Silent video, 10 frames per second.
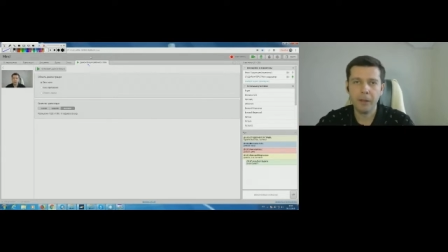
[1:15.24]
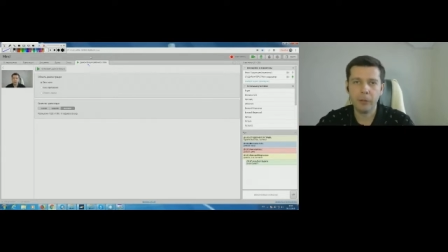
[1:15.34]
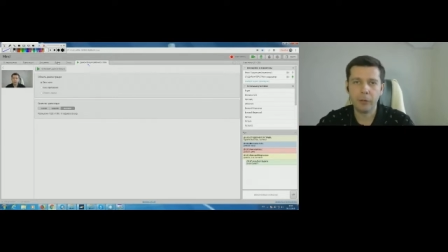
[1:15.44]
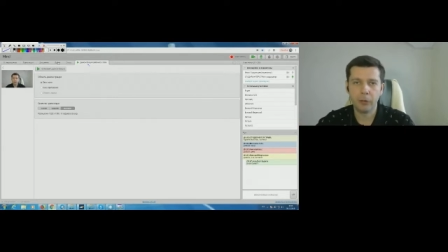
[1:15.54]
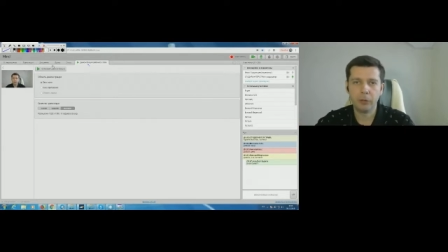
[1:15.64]

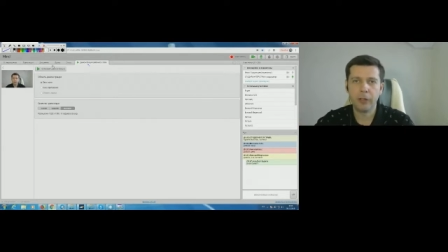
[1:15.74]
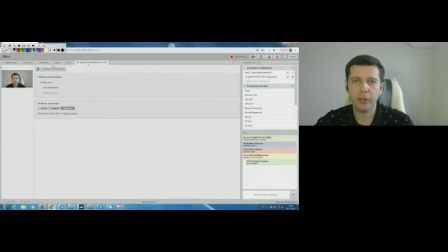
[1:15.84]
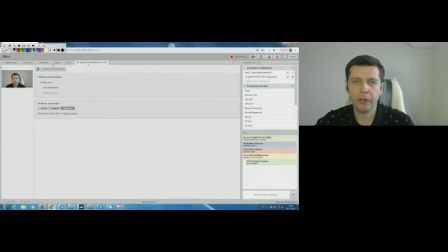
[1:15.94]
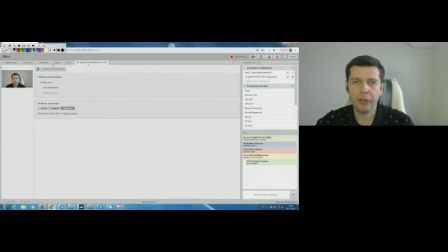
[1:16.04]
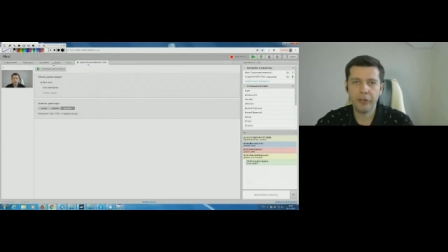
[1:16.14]
Вот, но, как
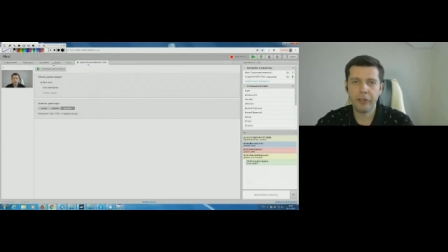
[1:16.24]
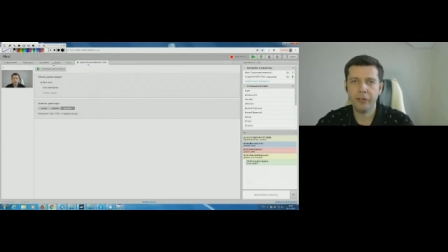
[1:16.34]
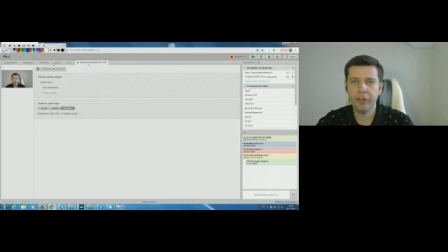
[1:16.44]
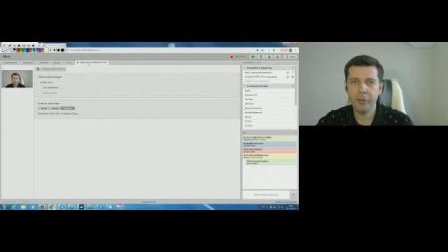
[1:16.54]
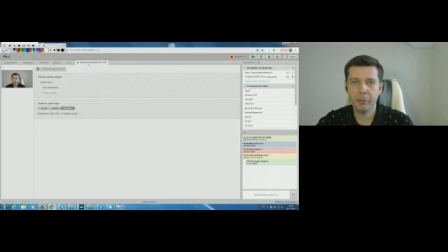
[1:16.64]
говорится,
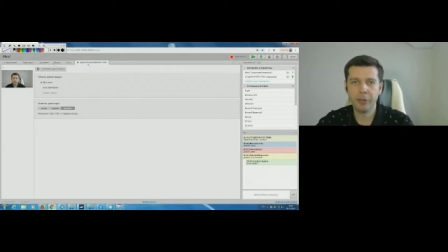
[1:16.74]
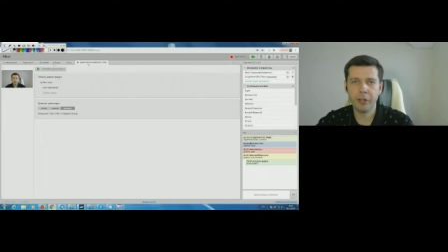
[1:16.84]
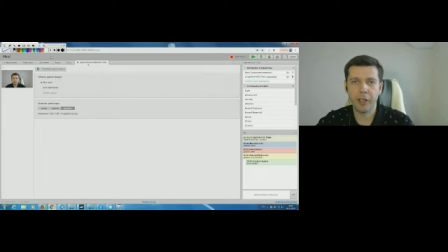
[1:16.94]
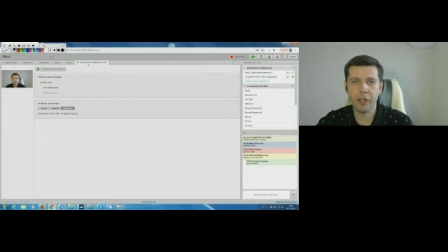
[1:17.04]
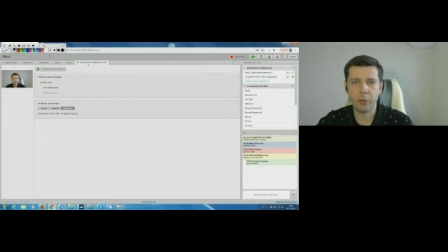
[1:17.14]
день был
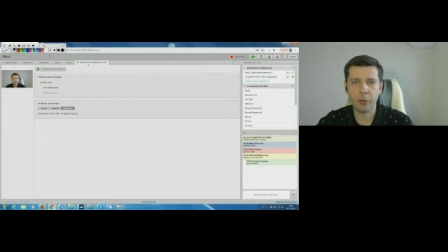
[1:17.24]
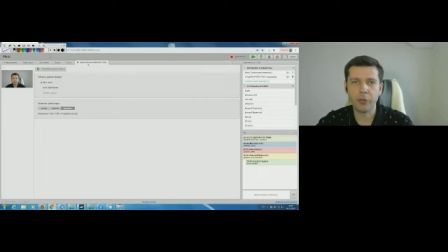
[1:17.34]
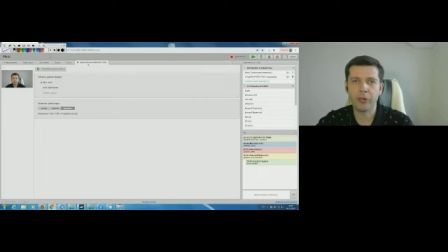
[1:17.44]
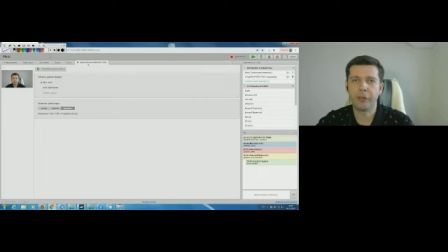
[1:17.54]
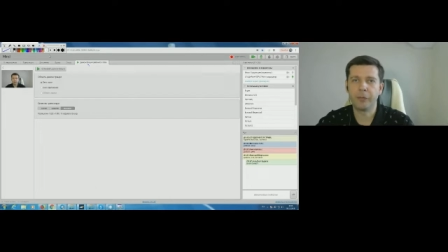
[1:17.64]

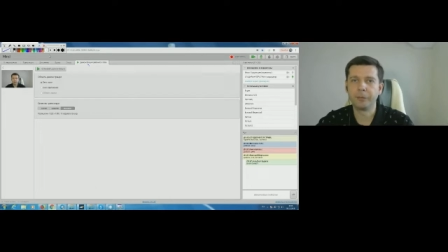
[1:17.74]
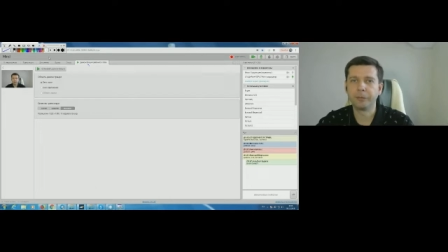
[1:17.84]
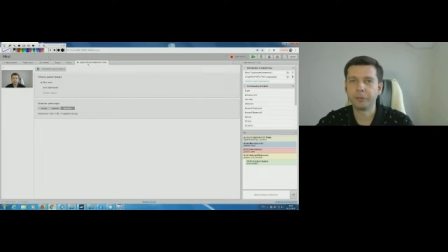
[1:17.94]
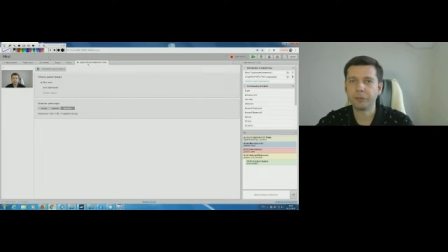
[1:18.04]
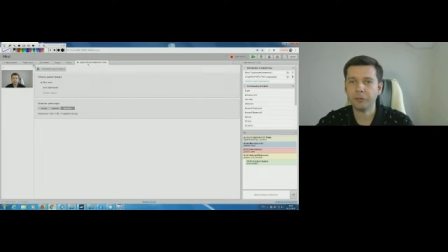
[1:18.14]
хороший.
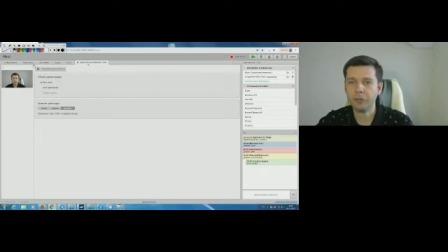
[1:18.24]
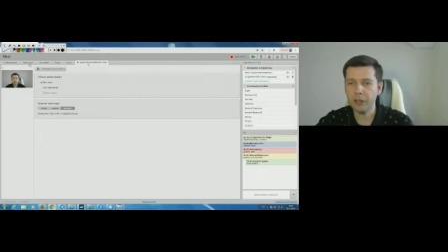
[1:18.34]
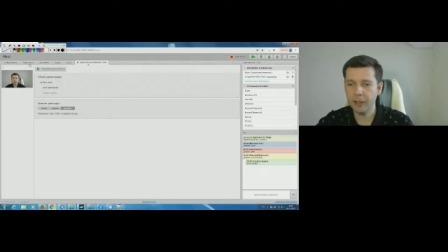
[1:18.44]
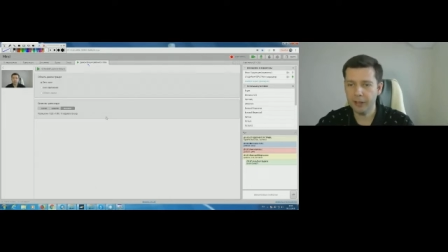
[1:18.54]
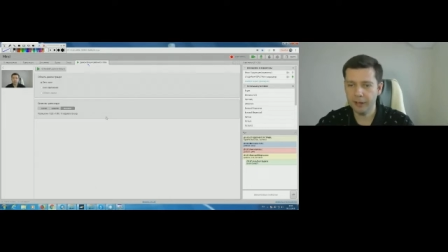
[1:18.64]

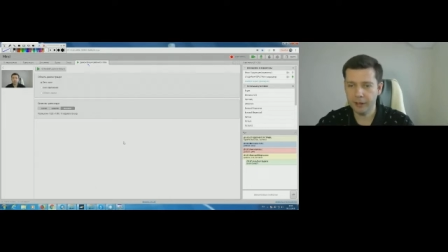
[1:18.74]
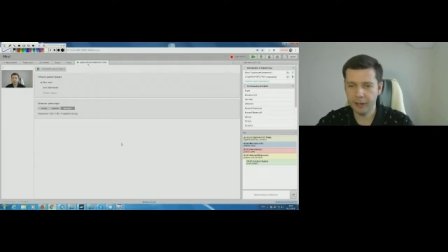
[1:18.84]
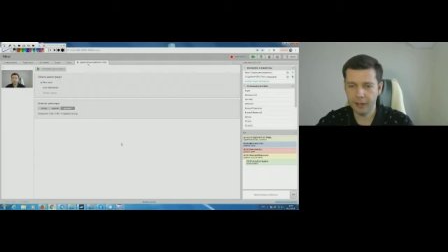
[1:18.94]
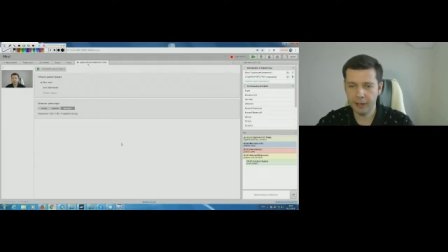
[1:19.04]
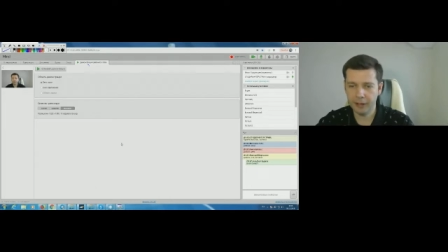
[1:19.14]
Э,
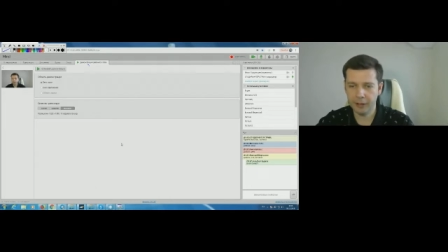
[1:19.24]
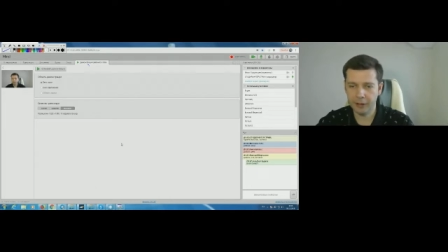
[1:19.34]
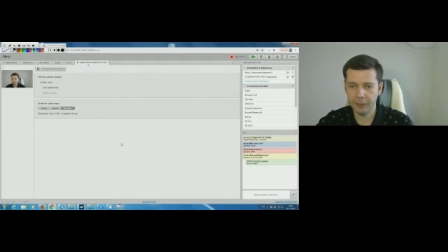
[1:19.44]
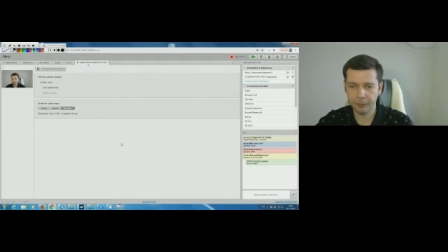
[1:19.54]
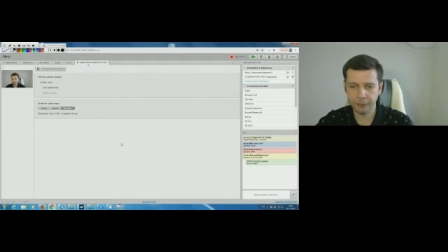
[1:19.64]
так,
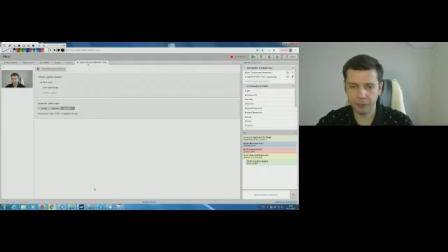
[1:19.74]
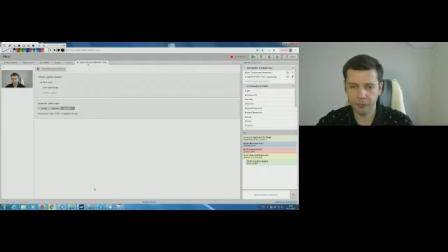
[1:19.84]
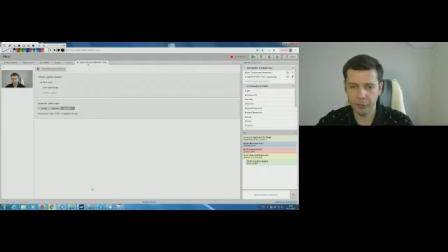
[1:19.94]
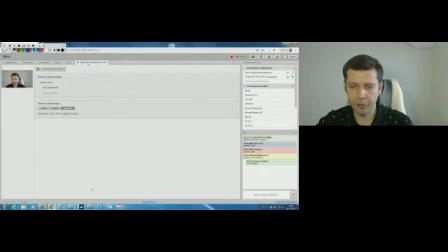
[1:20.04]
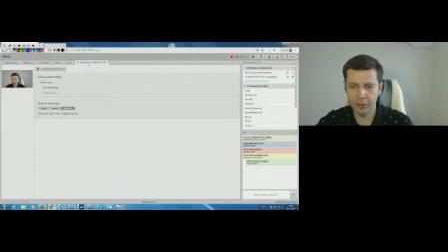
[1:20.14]
э,
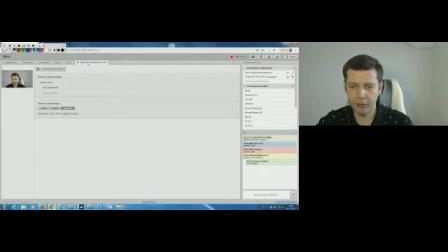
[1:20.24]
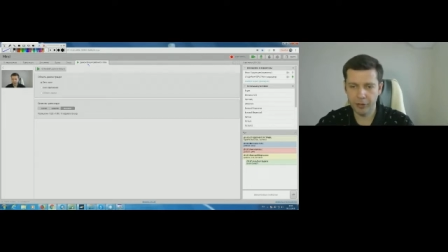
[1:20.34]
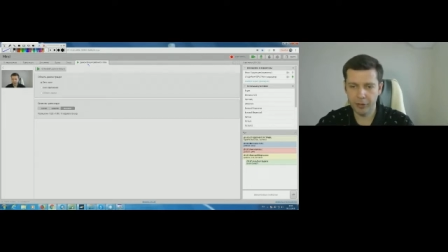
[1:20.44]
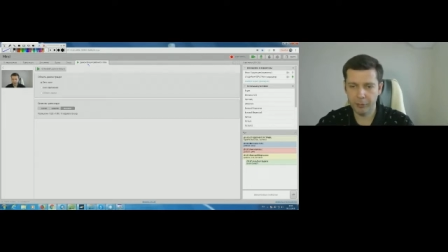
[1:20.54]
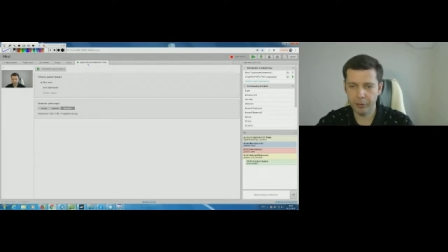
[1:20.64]
теперь
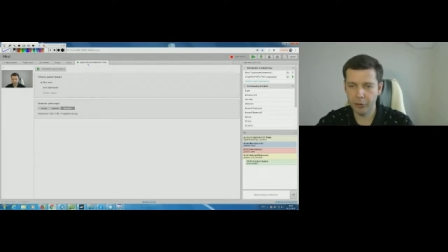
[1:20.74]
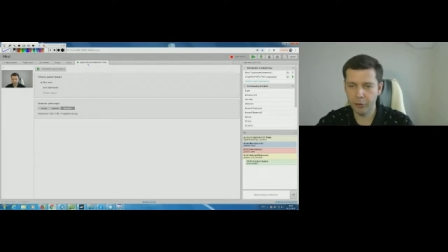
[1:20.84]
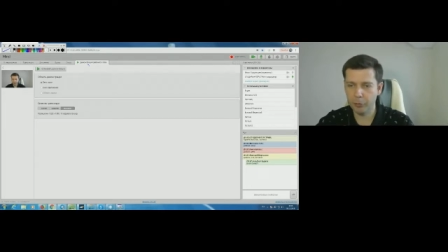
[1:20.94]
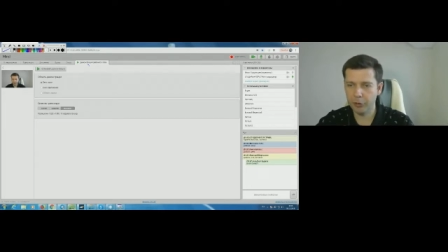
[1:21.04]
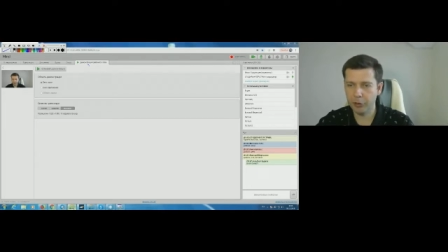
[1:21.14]
давайте мы
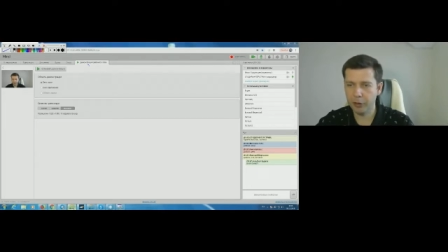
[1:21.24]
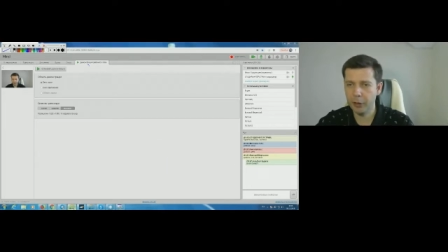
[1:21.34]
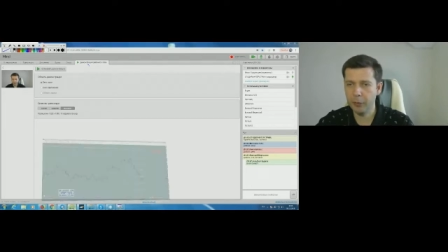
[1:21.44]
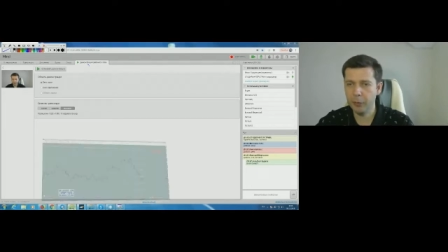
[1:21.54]
начнем с рынка